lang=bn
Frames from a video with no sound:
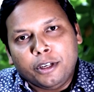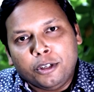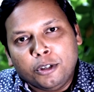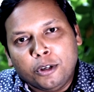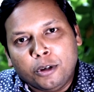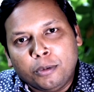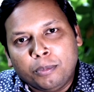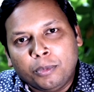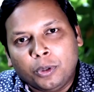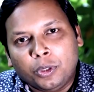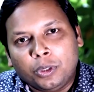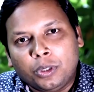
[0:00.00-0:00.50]

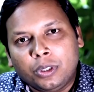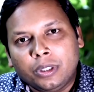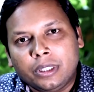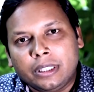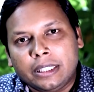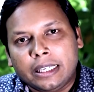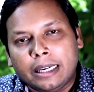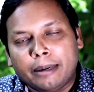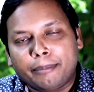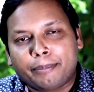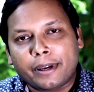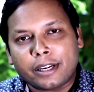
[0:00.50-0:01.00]
ভিডিওর মধ্য
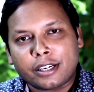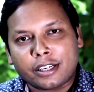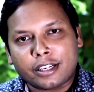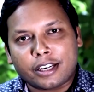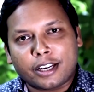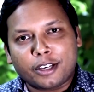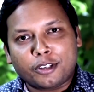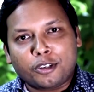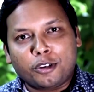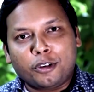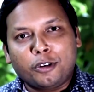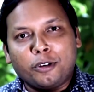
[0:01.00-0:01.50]
দিয়ে বেশ
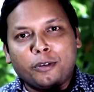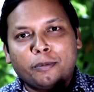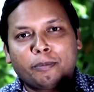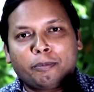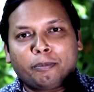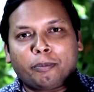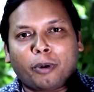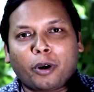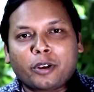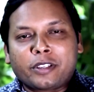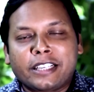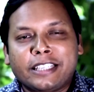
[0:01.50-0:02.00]
কিছু
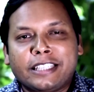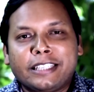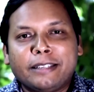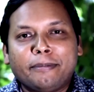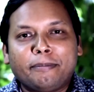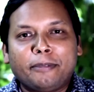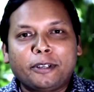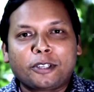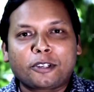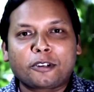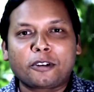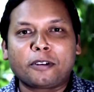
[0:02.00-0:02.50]
পজিটিভ
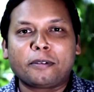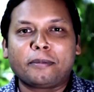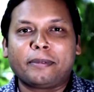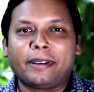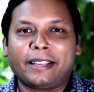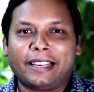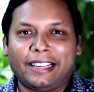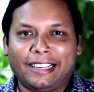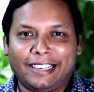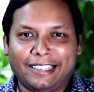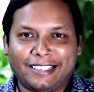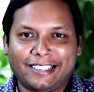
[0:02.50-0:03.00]
বিষয়
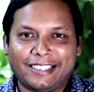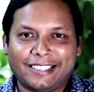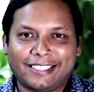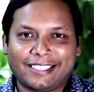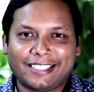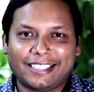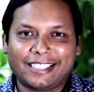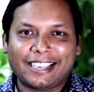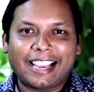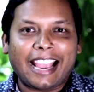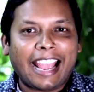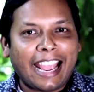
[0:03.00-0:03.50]
বেরিয়ে
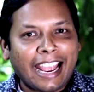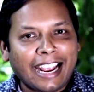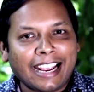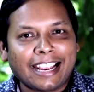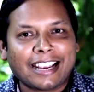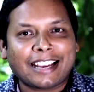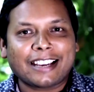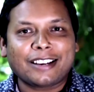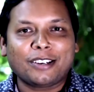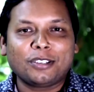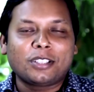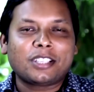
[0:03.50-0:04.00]
এসেছে এক
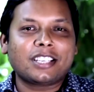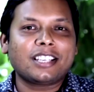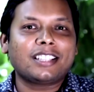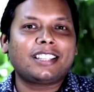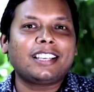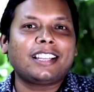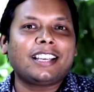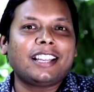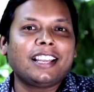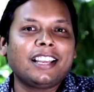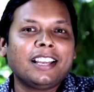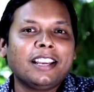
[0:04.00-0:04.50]
হচ্ছে
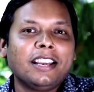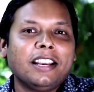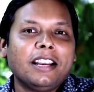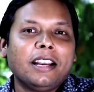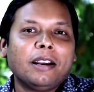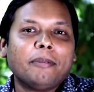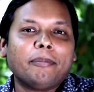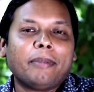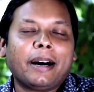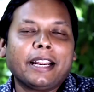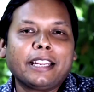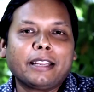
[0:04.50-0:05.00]
তিনি
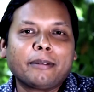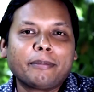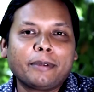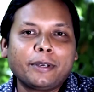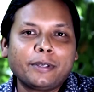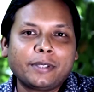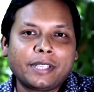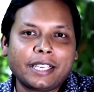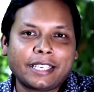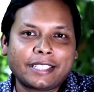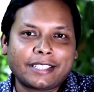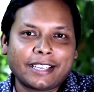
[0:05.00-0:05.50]
মানিক
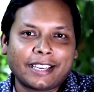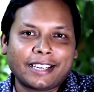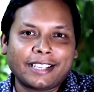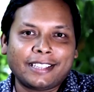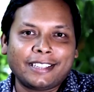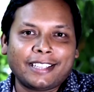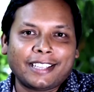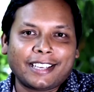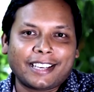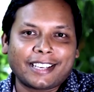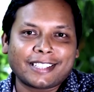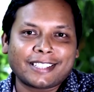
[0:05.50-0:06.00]
মিউজিক
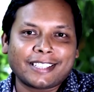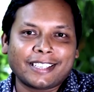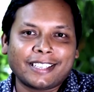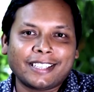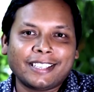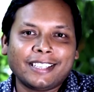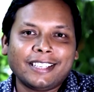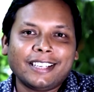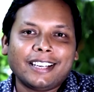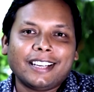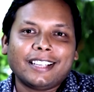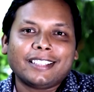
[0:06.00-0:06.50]
চ্যানেল দেখেছেন
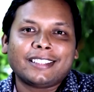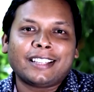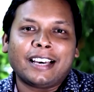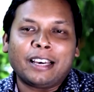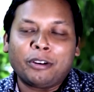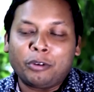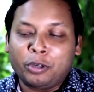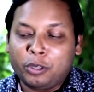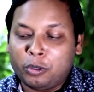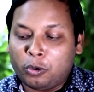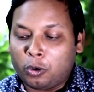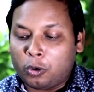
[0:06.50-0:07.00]

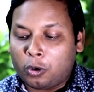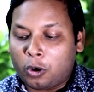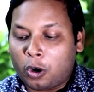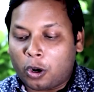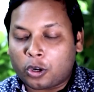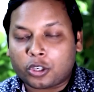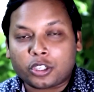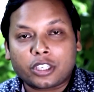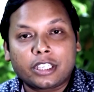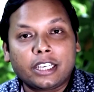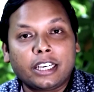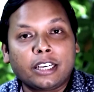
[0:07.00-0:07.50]
তার ওই
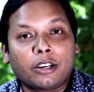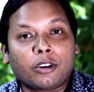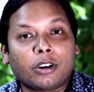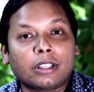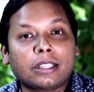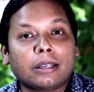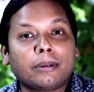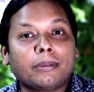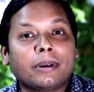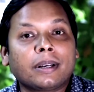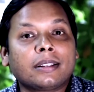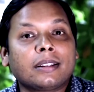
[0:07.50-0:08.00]
অশ্লীল
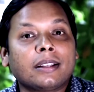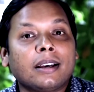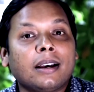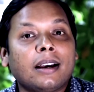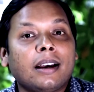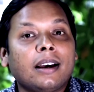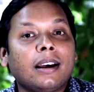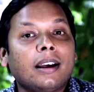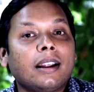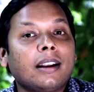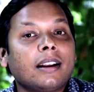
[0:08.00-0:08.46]
কথাবার্তা